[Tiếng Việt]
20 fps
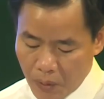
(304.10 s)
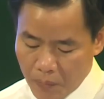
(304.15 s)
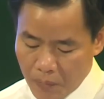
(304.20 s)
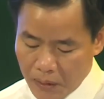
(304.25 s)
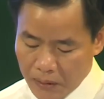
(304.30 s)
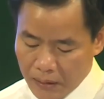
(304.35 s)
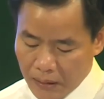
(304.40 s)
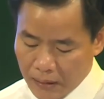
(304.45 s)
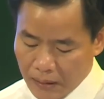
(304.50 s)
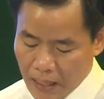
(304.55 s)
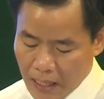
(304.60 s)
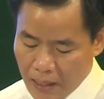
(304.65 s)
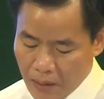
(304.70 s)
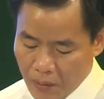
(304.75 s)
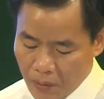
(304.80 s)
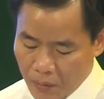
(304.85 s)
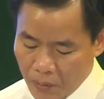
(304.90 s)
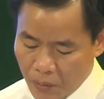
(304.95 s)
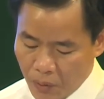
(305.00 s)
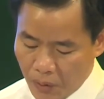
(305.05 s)
mới sáng
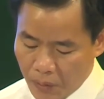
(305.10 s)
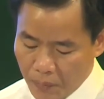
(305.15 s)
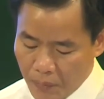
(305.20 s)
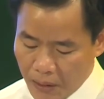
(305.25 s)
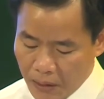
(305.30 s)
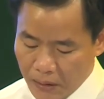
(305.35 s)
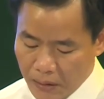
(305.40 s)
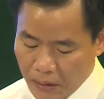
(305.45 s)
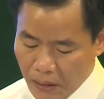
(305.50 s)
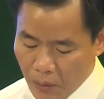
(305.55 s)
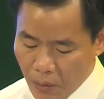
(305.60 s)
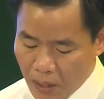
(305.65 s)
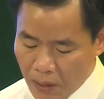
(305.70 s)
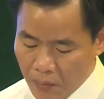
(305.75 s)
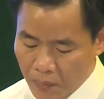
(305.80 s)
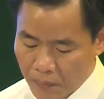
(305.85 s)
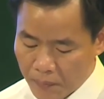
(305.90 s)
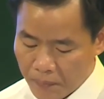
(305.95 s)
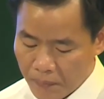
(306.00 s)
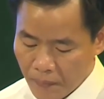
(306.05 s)
tạo chuyển biến sâu
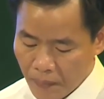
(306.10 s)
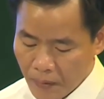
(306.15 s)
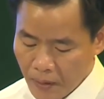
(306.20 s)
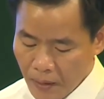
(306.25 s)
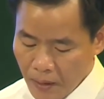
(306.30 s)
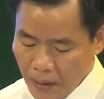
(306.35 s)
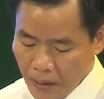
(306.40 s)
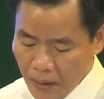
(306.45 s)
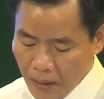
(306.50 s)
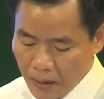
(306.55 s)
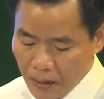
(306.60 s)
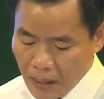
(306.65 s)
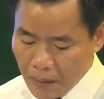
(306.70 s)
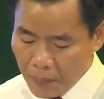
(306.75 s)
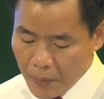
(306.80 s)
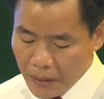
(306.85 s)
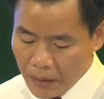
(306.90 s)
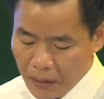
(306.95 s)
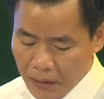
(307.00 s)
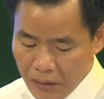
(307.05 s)
rộng đặc
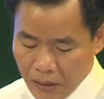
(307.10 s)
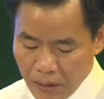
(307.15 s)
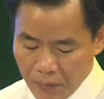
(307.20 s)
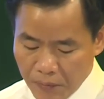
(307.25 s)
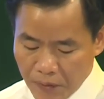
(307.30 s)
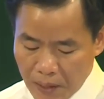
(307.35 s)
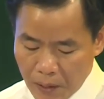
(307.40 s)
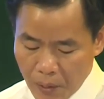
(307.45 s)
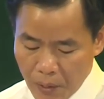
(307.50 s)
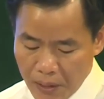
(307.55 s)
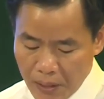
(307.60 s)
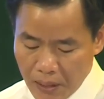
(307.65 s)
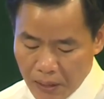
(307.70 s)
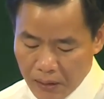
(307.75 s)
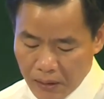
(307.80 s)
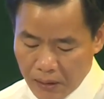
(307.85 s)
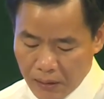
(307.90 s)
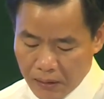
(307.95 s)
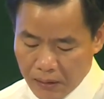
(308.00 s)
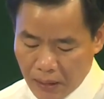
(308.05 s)
biệt là chưa phát huy được
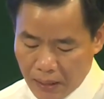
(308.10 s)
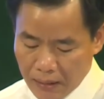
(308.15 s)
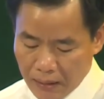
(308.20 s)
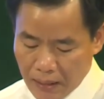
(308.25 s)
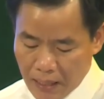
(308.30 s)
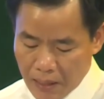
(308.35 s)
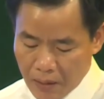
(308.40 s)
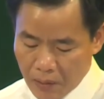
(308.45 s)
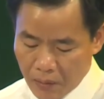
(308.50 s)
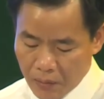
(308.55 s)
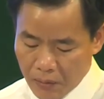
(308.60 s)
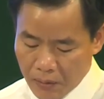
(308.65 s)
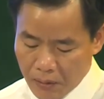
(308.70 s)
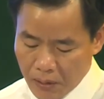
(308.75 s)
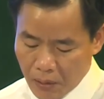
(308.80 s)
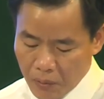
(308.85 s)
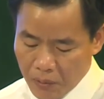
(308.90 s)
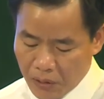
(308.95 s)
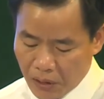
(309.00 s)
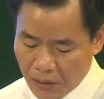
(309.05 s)
những sáng tạo
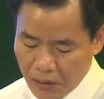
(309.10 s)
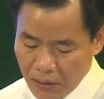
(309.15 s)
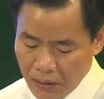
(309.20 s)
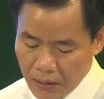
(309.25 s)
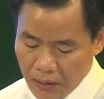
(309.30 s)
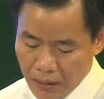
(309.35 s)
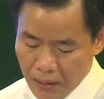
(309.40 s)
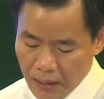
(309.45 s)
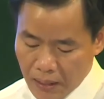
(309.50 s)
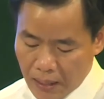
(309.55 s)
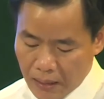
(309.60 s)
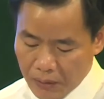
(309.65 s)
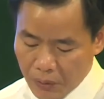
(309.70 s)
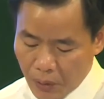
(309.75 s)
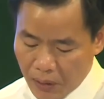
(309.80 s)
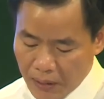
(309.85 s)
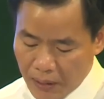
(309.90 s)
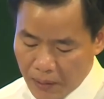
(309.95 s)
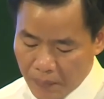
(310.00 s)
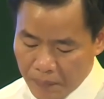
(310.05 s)
trong chính các
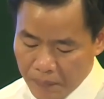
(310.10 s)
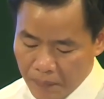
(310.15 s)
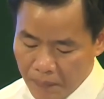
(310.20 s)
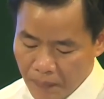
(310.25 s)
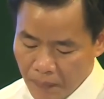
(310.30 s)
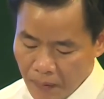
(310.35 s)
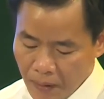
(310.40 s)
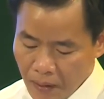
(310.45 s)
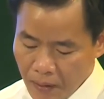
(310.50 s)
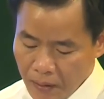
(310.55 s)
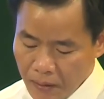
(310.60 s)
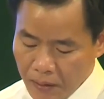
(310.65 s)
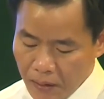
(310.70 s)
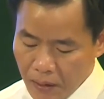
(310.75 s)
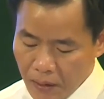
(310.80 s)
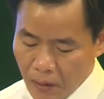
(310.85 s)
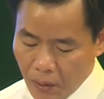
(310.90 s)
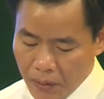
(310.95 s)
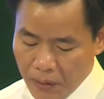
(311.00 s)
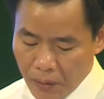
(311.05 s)
doanh nghiệp
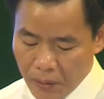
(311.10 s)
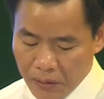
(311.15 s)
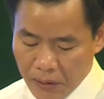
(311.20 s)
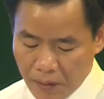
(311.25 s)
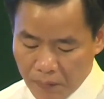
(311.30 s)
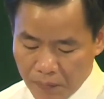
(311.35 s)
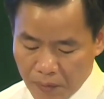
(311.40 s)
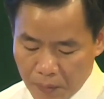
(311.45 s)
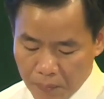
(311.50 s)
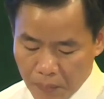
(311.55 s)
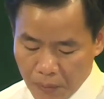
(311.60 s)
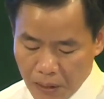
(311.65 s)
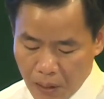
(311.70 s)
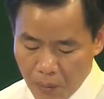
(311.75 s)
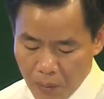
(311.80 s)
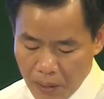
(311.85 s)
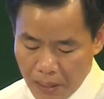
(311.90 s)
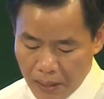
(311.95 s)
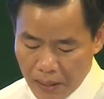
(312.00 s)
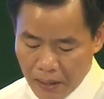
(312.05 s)
chưa có nhiều sản phẩm
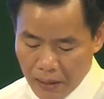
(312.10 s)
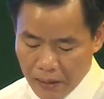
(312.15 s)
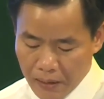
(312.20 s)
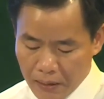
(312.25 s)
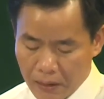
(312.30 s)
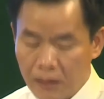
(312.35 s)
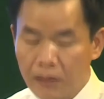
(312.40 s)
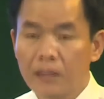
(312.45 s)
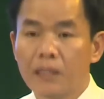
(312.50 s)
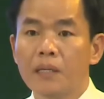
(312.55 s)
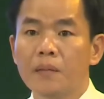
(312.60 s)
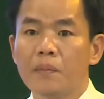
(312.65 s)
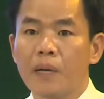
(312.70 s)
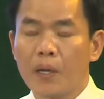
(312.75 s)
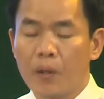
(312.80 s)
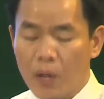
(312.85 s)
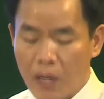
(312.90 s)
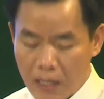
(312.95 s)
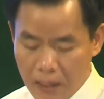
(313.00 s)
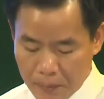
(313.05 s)
công nghệ được thương mại
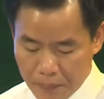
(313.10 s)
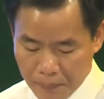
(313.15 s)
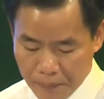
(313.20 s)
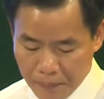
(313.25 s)
hóa.